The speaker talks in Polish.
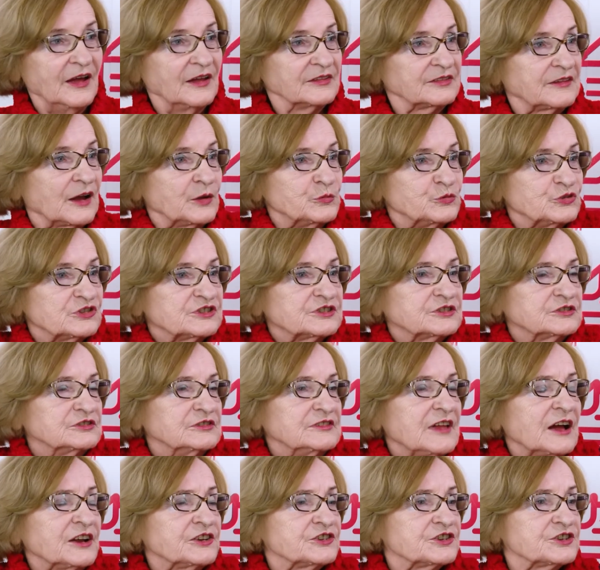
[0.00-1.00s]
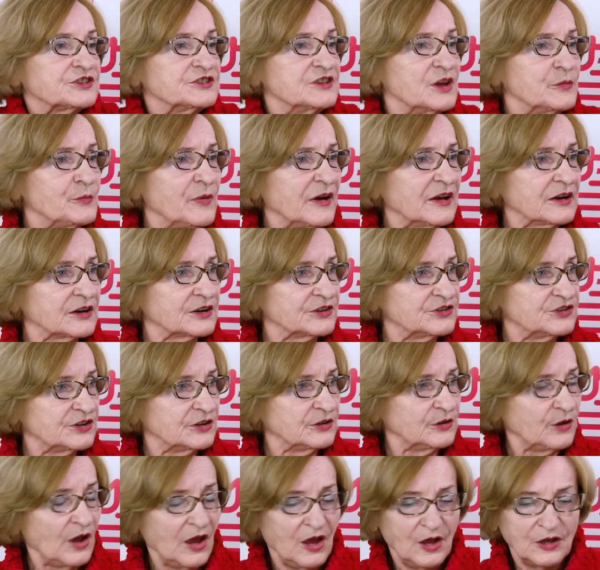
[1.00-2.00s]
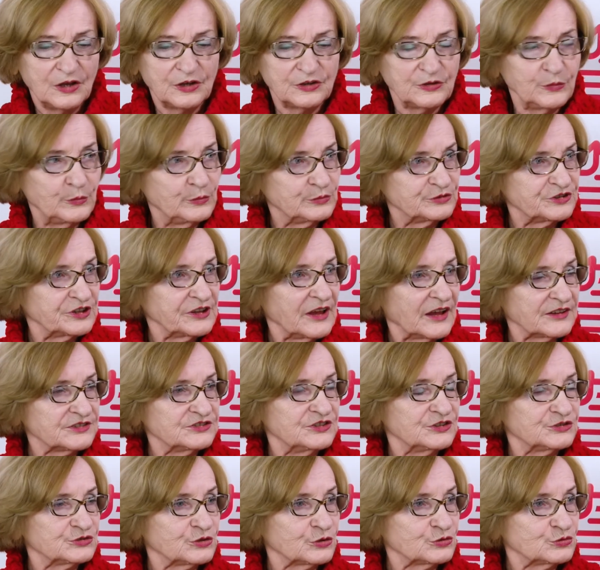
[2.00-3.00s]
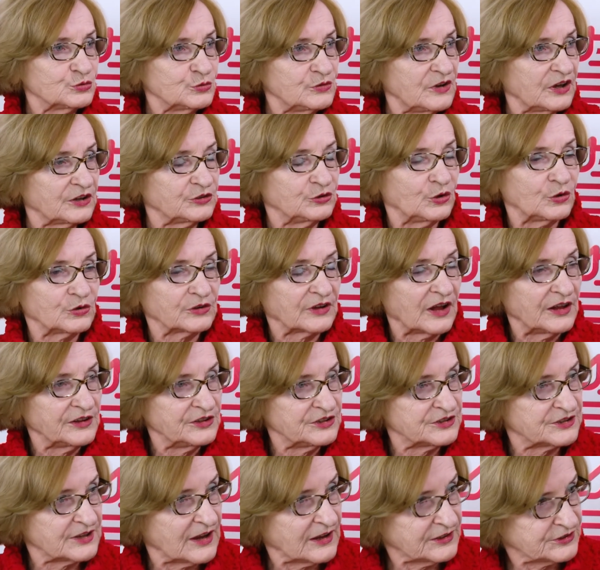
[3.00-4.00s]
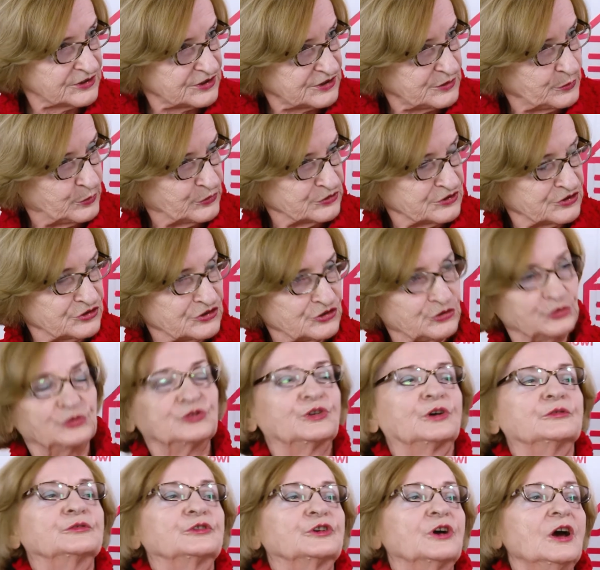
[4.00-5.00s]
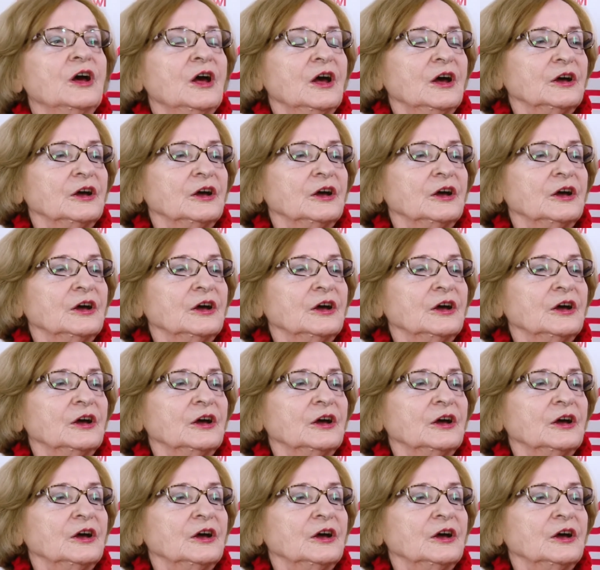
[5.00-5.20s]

Tam jest znacznie bardziej y, przyjazny stosunek do organizacji pozarządowych,